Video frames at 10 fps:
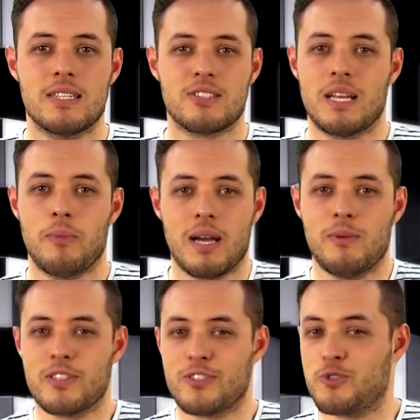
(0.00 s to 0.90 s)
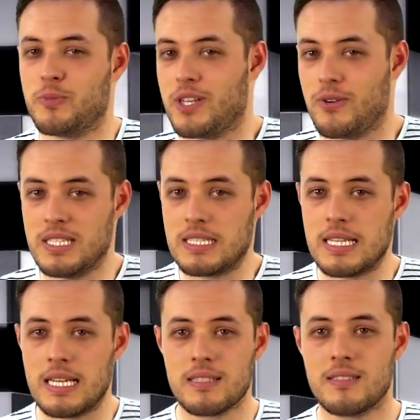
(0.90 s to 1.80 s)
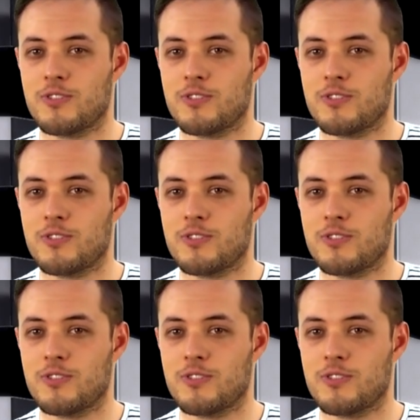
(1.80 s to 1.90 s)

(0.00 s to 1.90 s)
Nos enamoramos de sus protagonistas,